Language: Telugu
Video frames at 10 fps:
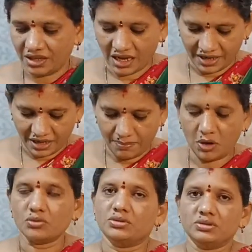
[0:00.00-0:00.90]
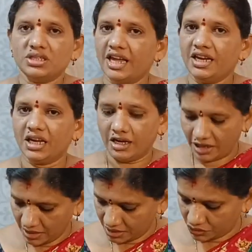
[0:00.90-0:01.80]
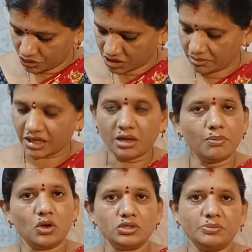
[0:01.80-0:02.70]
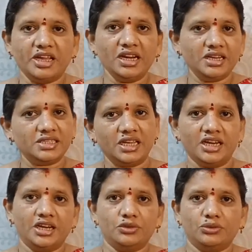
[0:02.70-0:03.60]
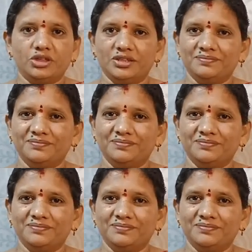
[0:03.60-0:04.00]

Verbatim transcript: దానికి బ్లౌజ్ శారీ కలరే ఇది వచ్చేసి మనకి బ్లౌజ్ పైన డిజైన్ అనేది ఉంది